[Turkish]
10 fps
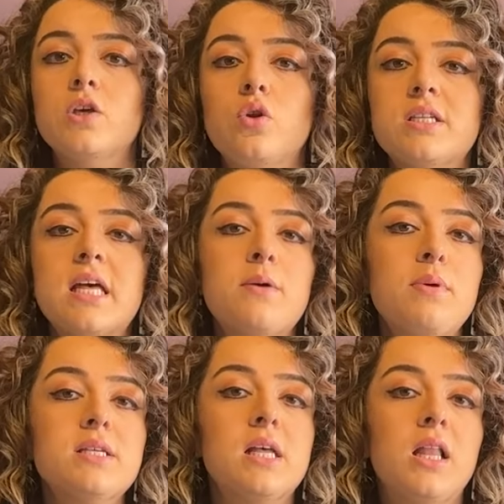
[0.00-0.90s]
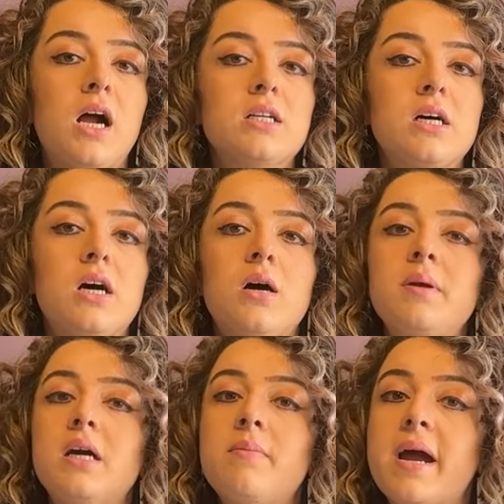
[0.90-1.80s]
Küresel piyasalarda
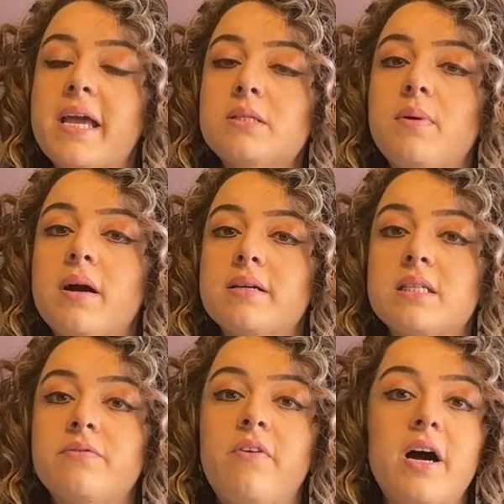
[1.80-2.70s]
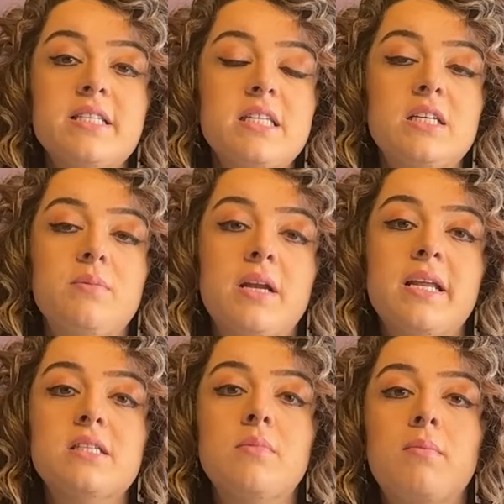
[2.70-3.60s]
Amerika Merkez Bankası'nın faiz indirimleri
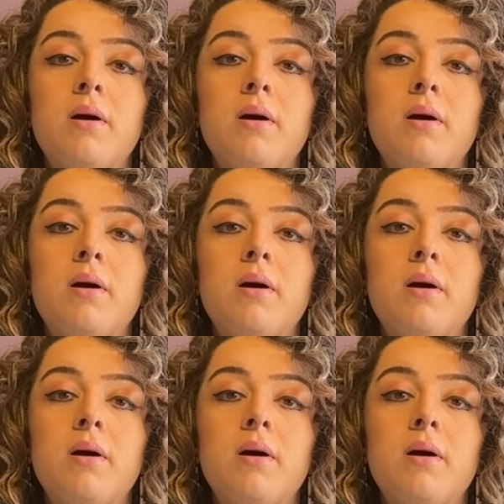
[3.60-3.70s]
ne zaman